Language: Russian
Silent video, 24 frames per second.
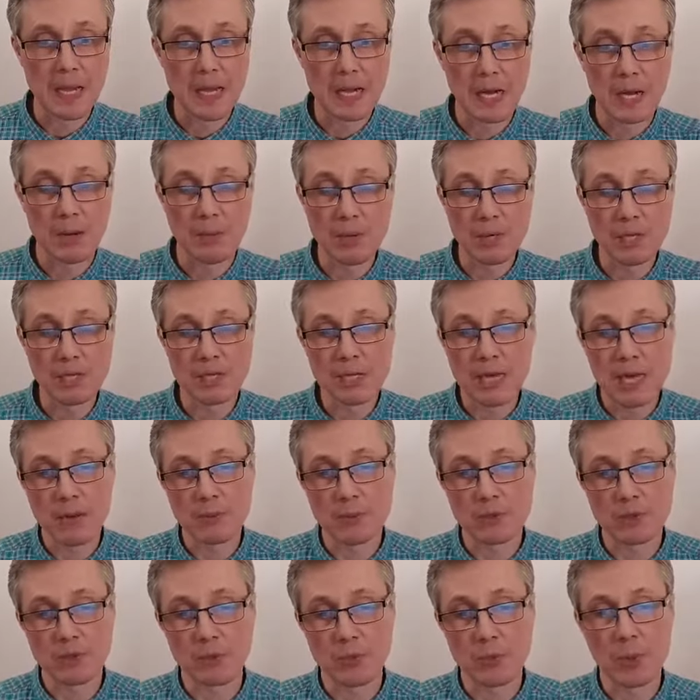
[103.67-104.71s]
А мы знаем,
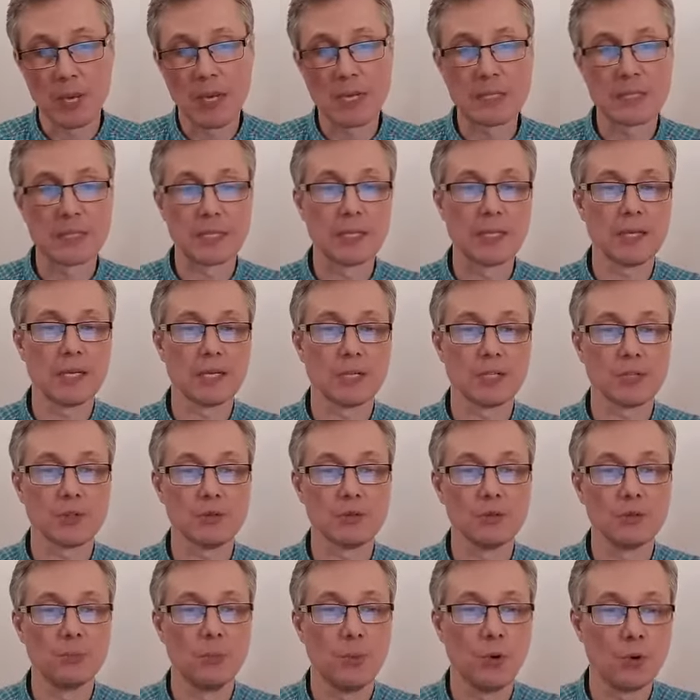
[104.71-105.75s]
что поистине
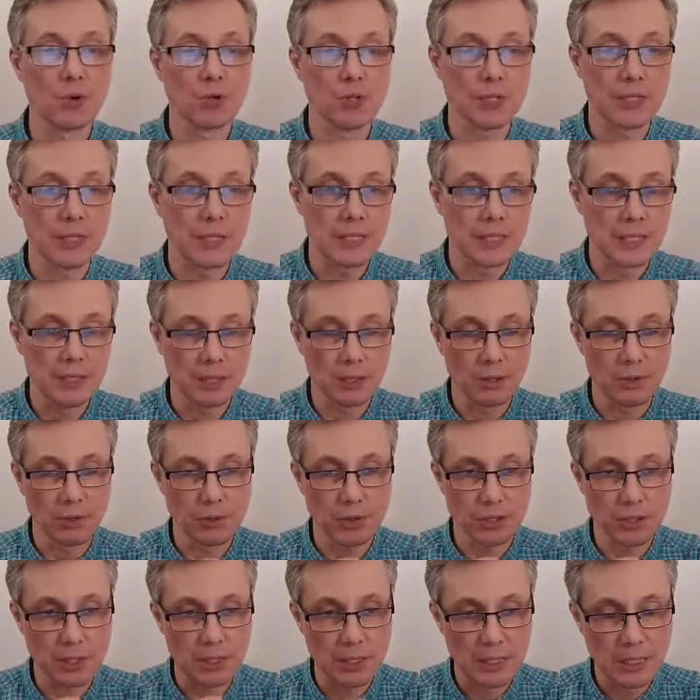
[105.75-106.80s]
суд Божий на
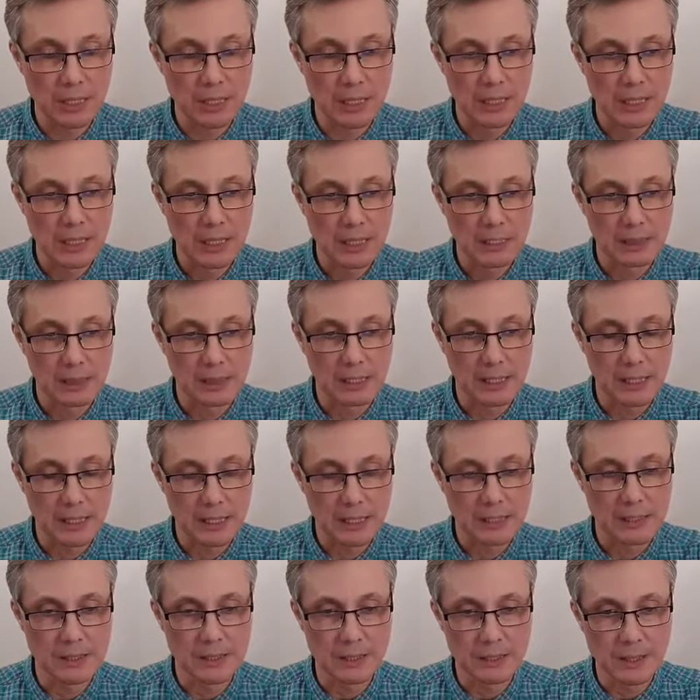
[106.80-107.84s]
делающих
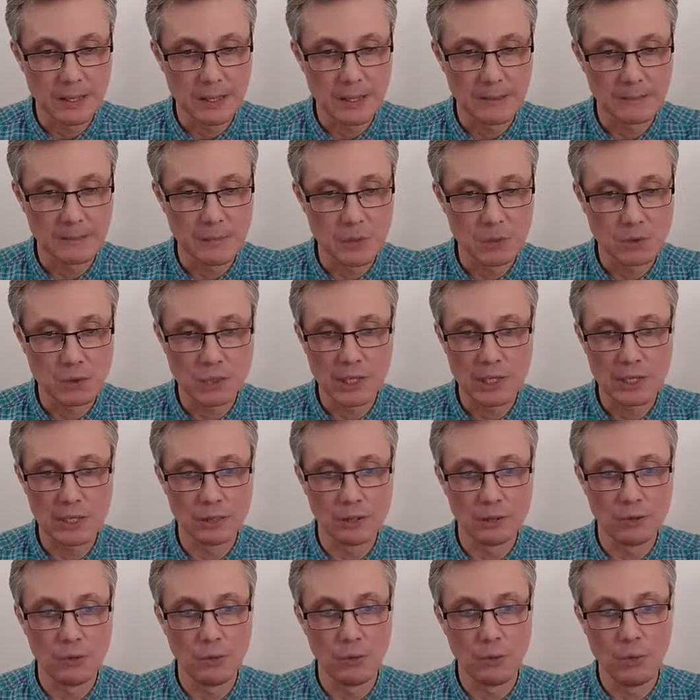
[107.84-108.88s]
такие дела. Неужели
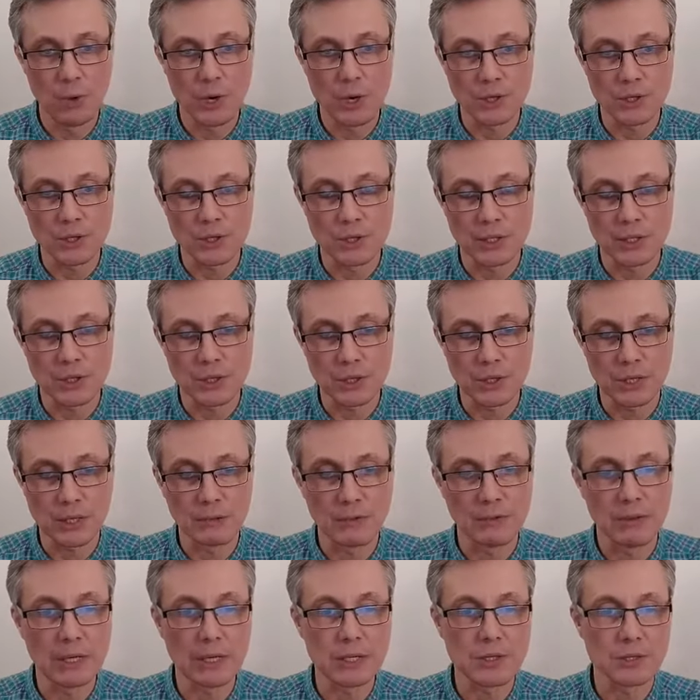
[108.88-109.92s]
думаешь ты,
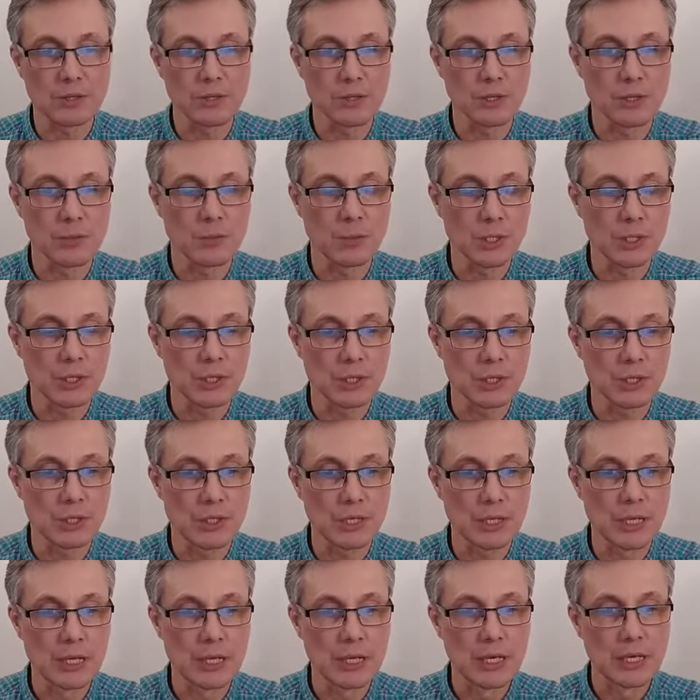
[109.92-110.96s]
человек, что
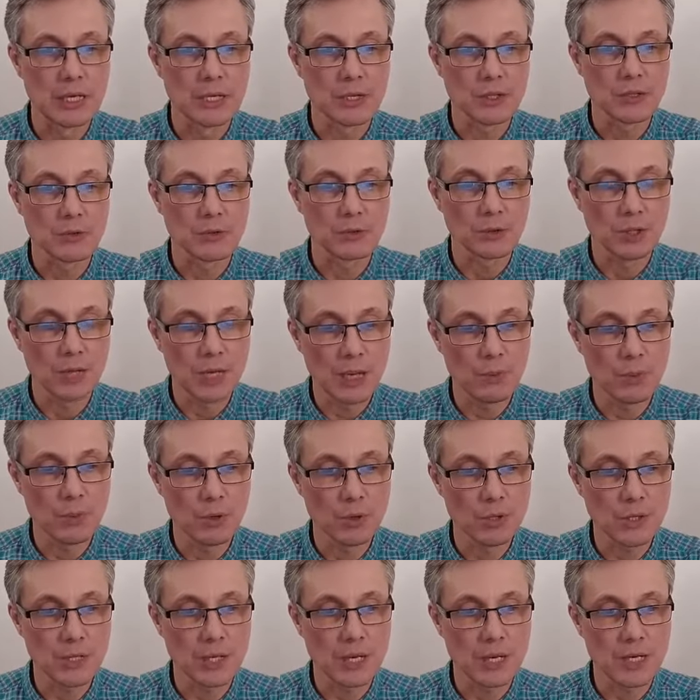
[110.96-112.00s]
избежишь суда
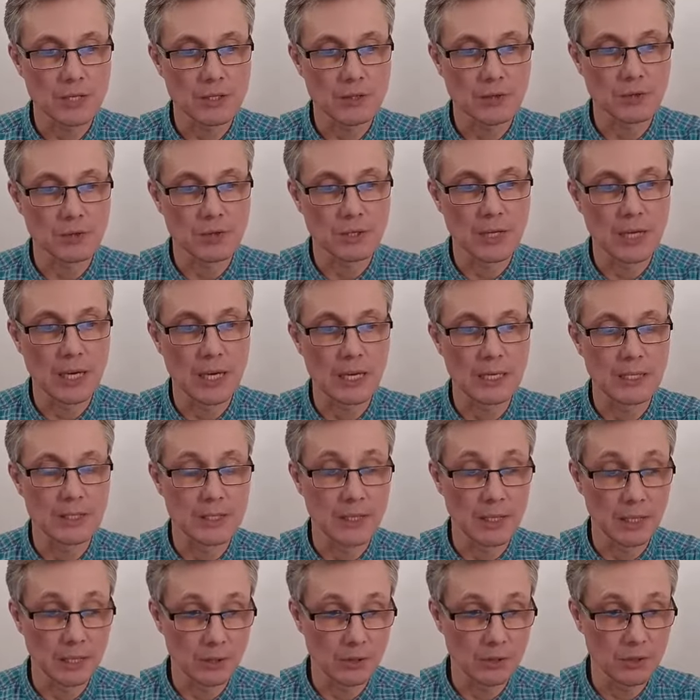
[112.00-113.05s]
Божия, осуждая
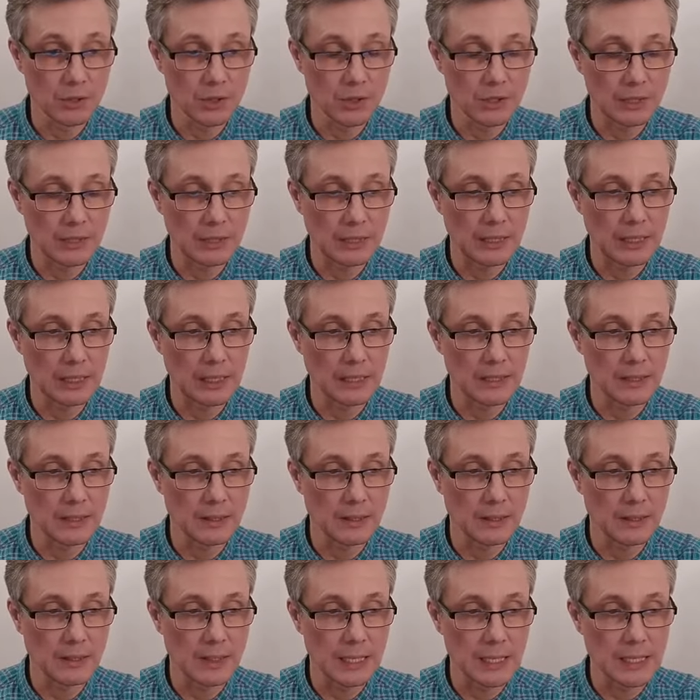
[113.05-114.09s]
делающих такие
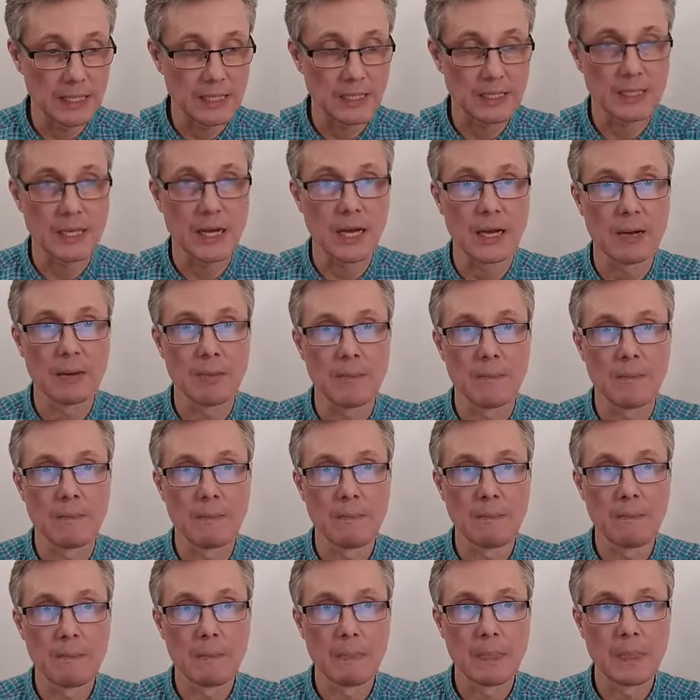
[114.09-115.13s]
дела и сам
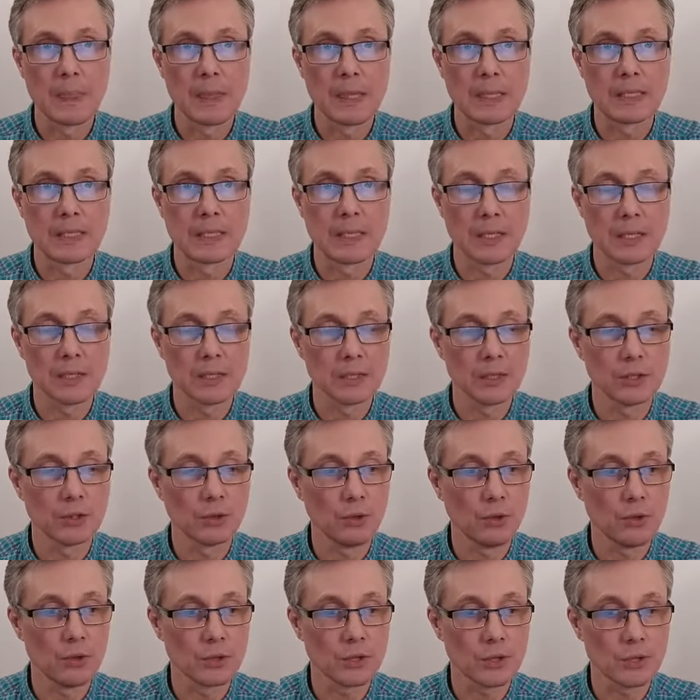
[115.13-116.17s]
делая
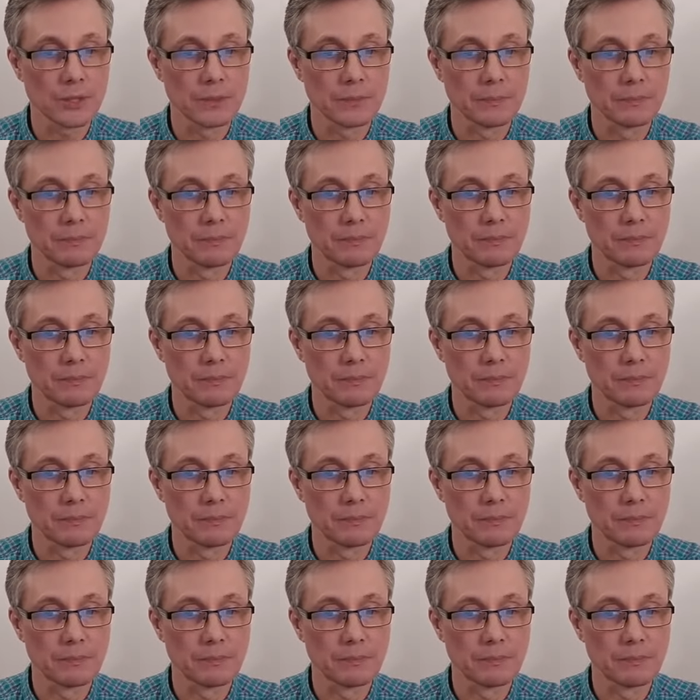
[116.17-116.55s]
тоже?